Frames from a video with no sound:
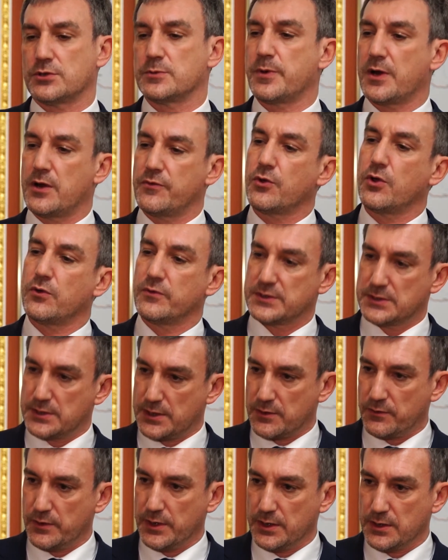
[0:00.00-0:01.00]
справка о
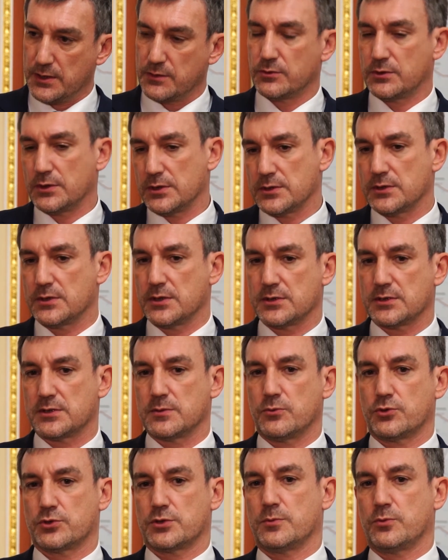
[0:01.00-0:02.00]
выздоровлении, вот эти
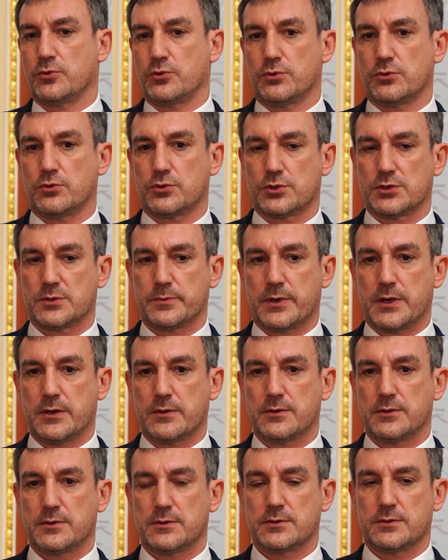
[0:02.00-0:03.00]
тесты можно будет тоже
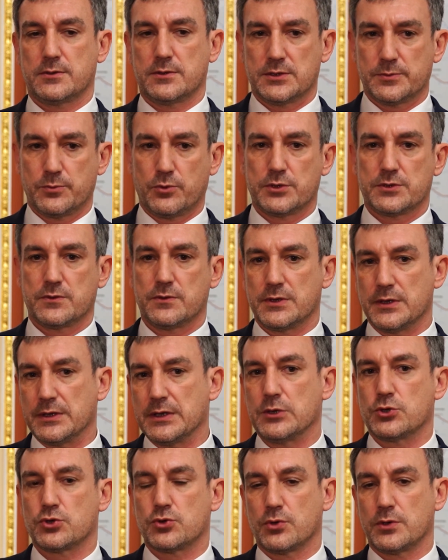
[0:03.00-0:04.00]
э, использовать.
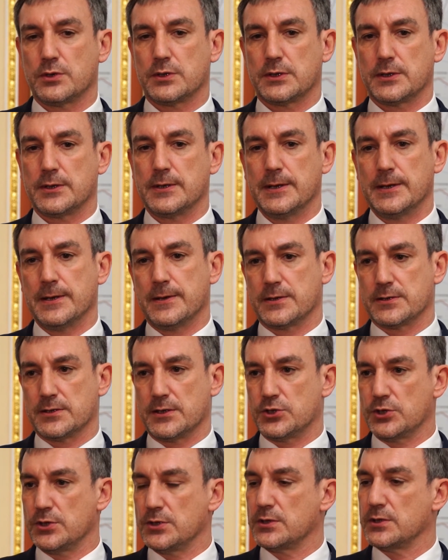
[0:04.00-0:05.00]
Надеюсь, что это
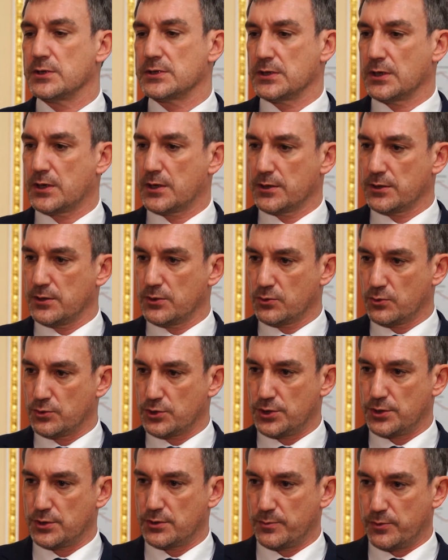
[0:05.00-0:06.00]
значительно сократит
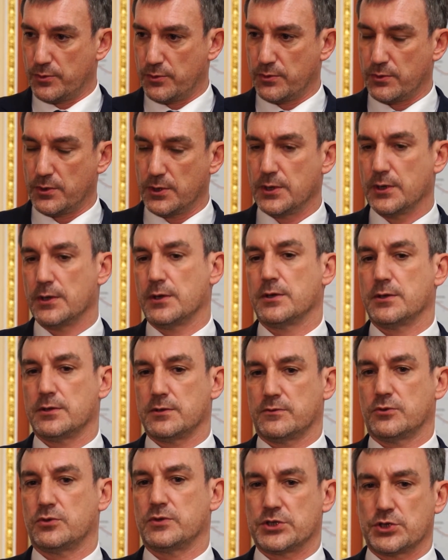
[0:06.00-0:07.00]
очередь по
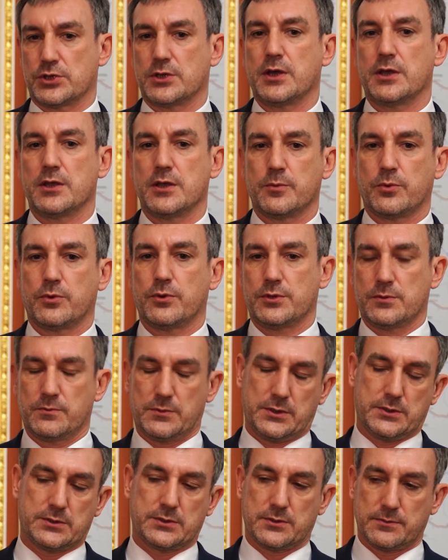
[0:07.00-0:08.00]
вот ожидания по этим
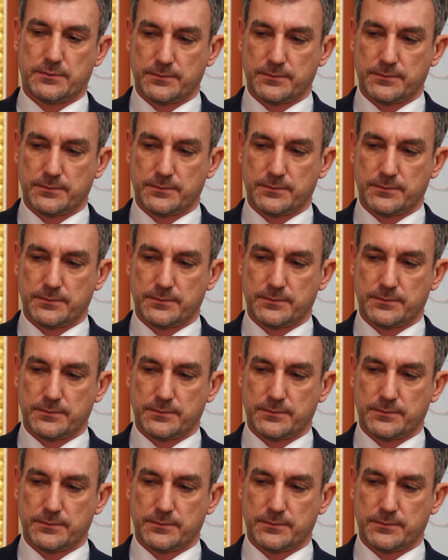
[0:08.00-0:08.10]
тестам.